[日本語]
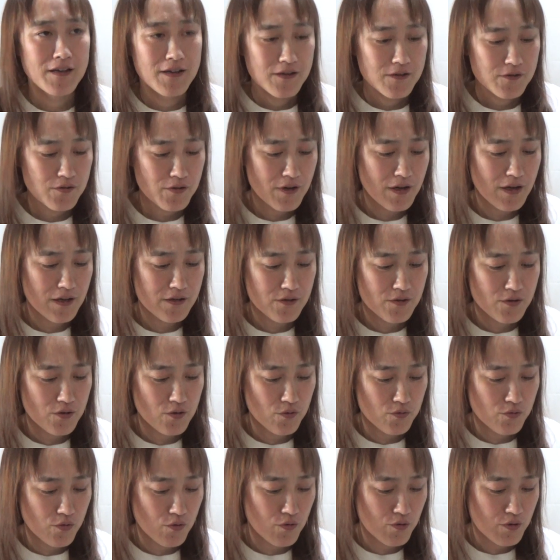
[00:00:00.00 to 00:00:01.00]
それが
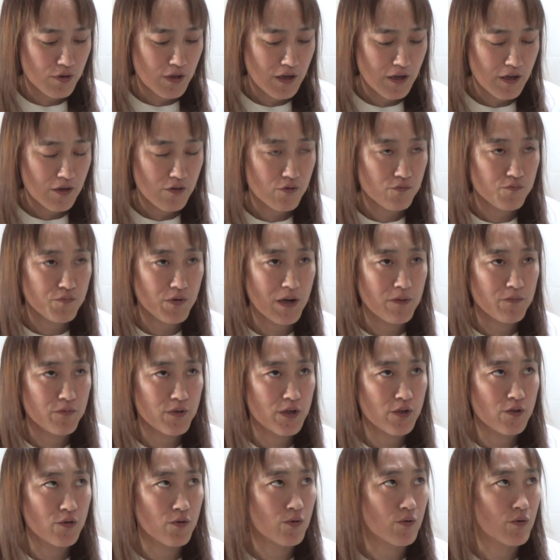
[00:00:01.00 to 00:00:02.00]
今日届いてんけど、プライム
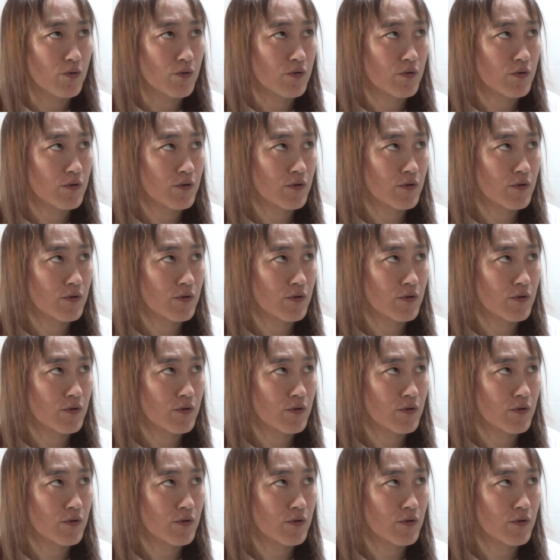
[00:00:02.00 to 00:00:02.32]
昨日、